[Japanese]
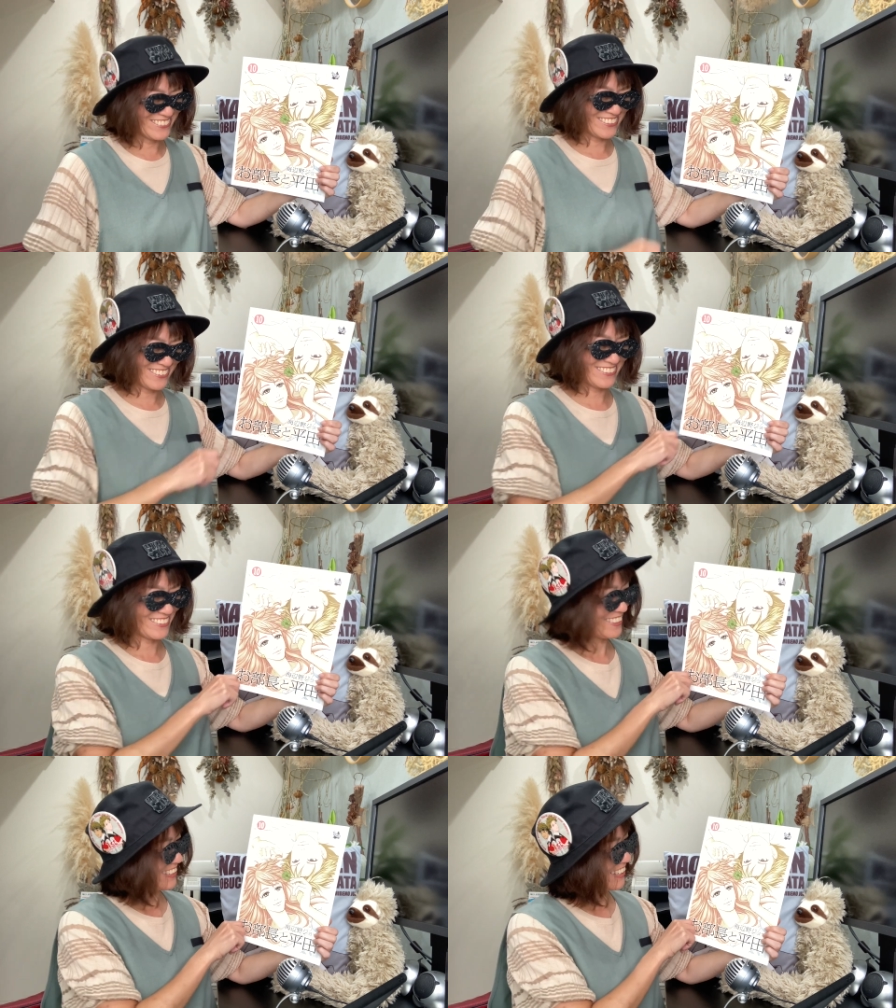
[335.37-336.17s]
うん、そう
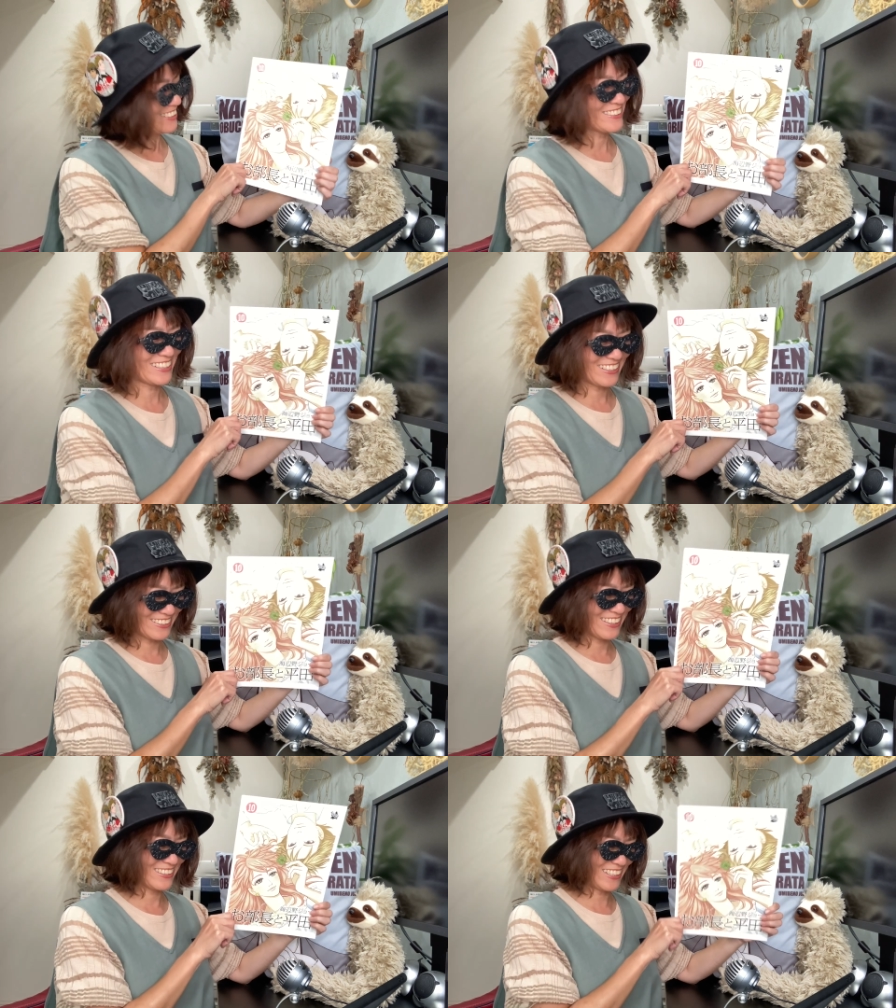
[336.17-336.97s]
キャラクターが
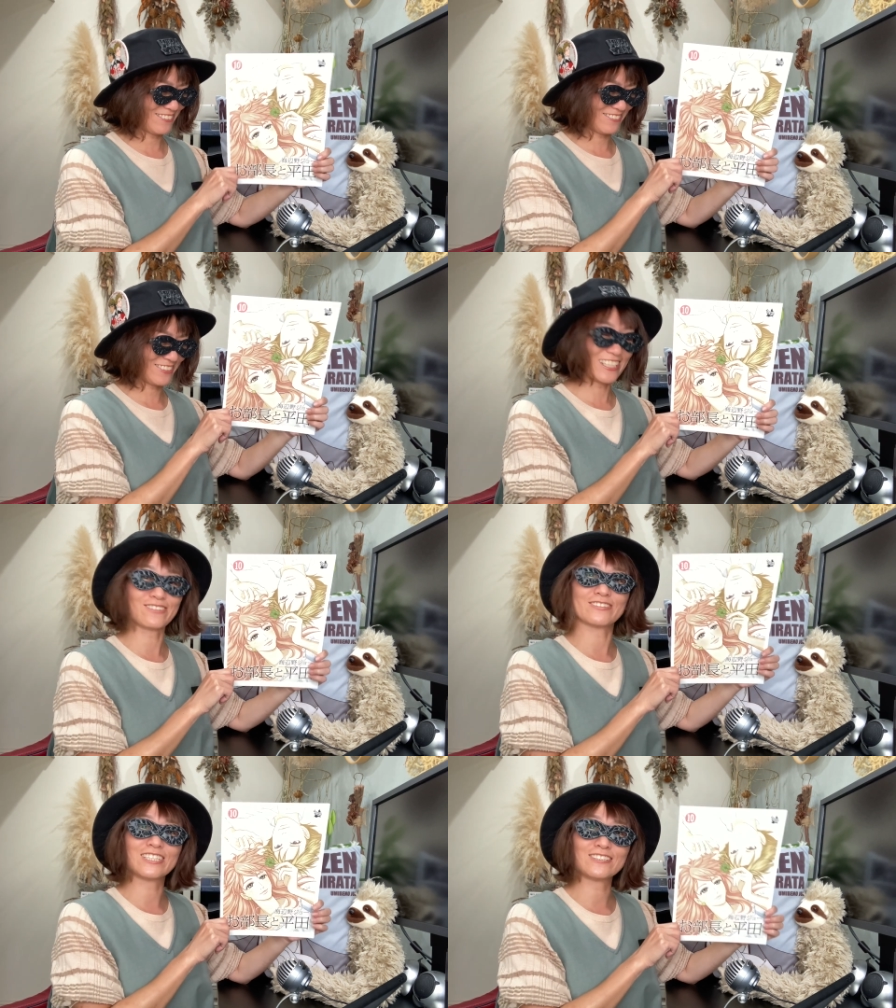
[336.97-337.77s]
ねあのちゃん
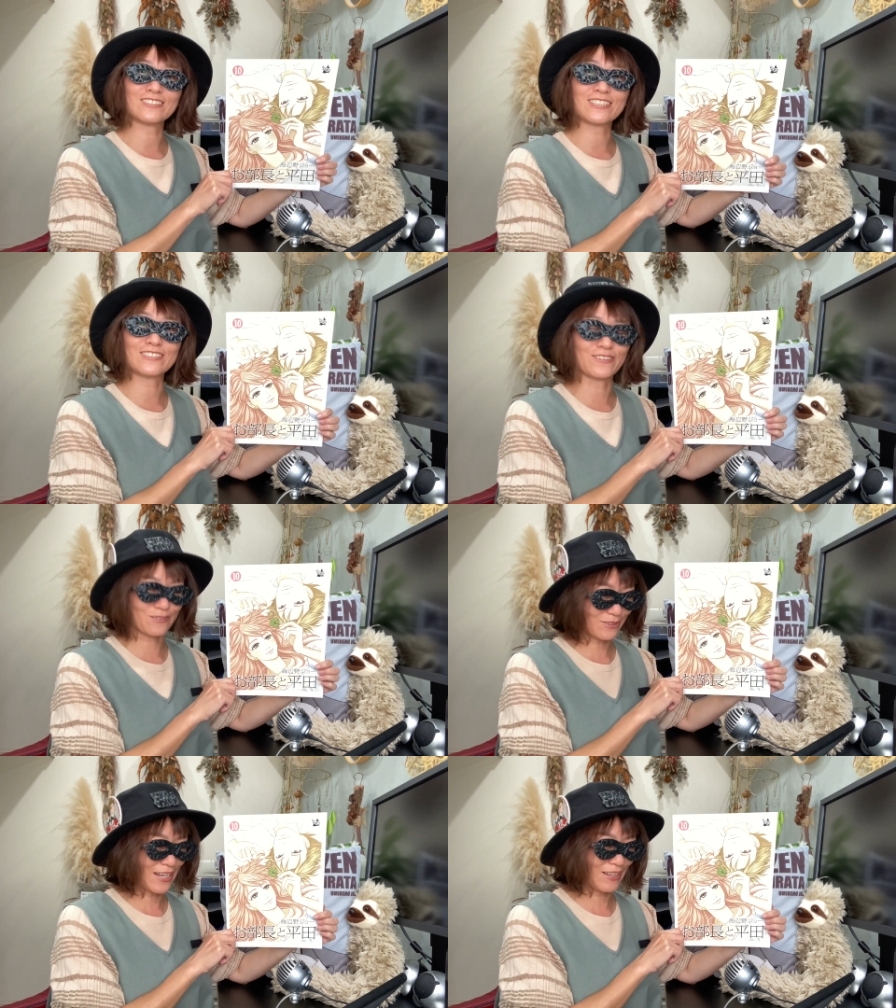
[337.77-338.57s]
と息づいてるこ
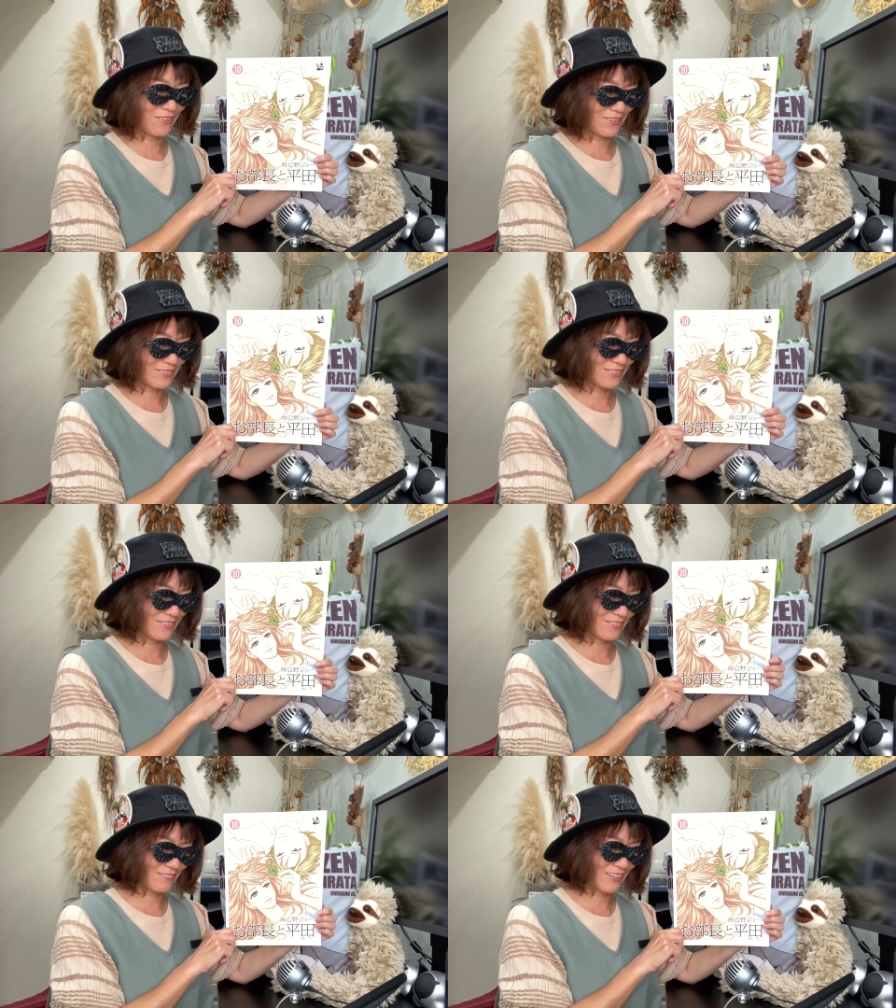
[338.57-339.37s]
とが
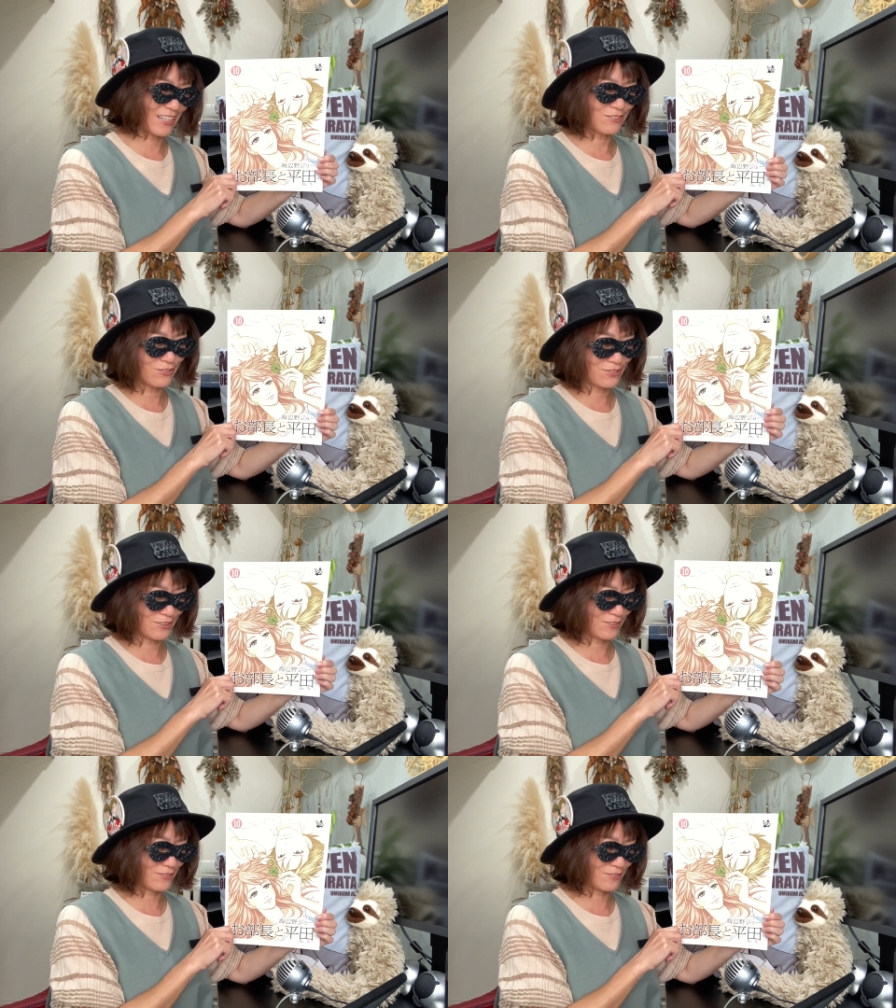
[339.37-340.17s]
分かるよっ
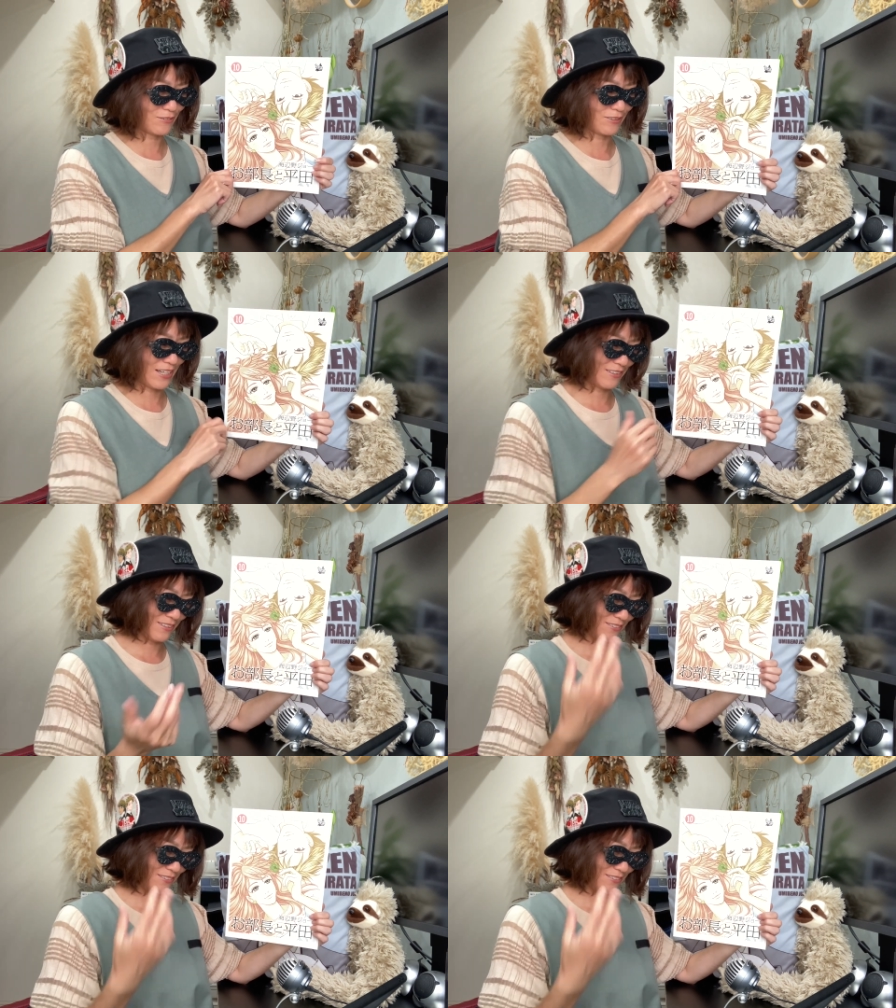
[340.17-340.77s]
ていうことが